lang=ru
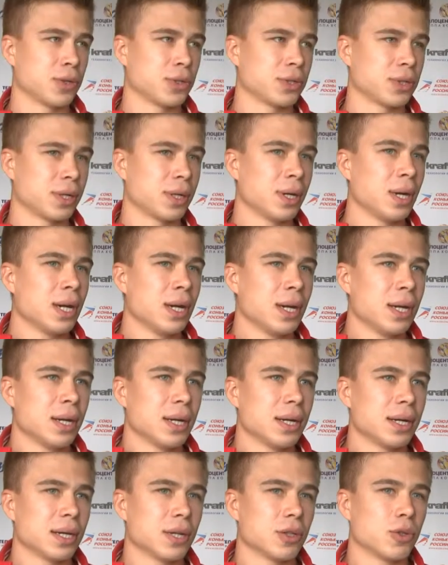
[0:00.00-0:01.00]
это,
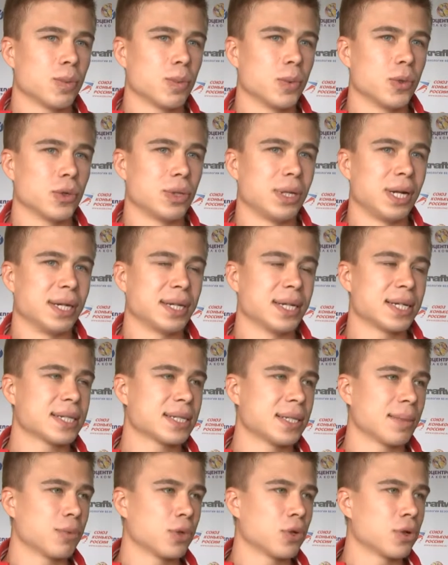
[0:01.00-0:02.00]
я думаю, для
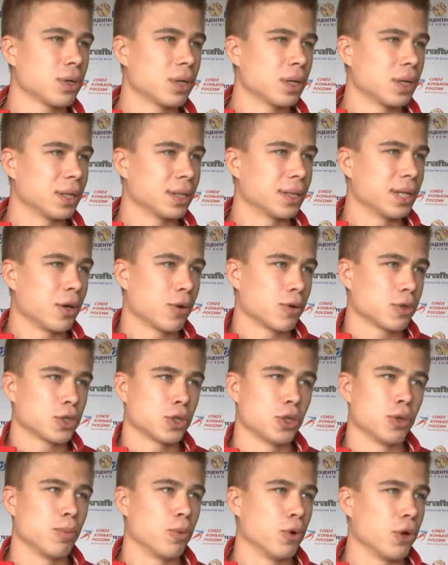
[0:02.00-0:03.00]
нас намного
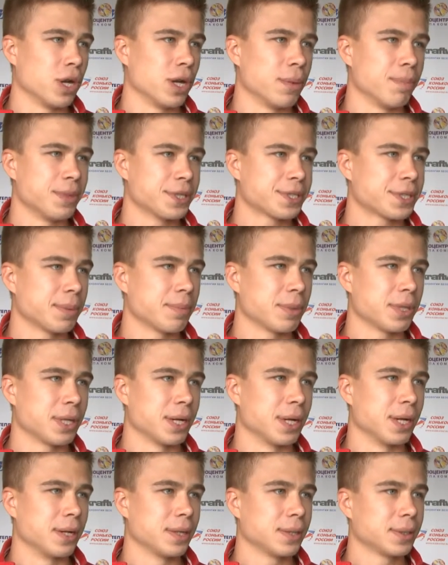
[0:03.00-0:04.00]
дороже любой олимпийской
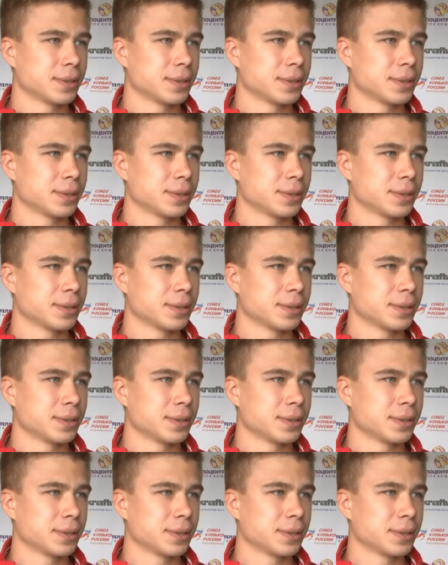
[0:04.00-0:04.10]
медали.